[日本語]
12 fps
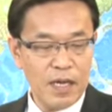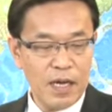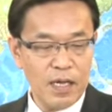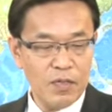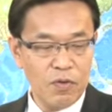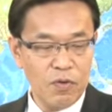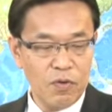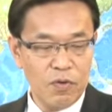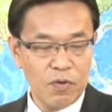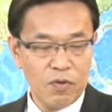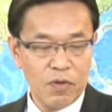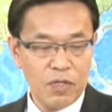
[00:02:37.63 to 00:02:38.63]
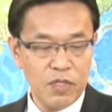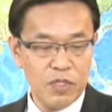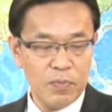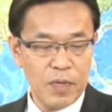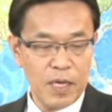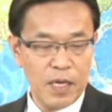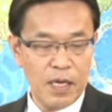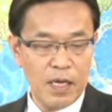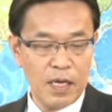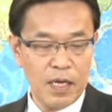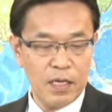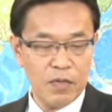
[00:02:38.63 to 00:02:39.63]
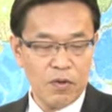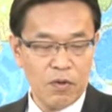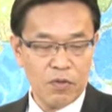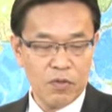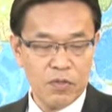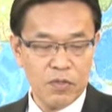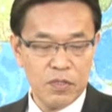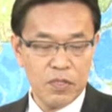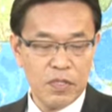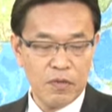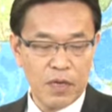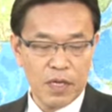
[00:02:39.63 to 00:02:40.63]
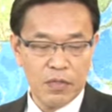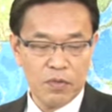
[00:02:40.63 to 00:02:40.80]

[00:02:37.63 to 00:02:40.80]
あのこれ、日米のことについては、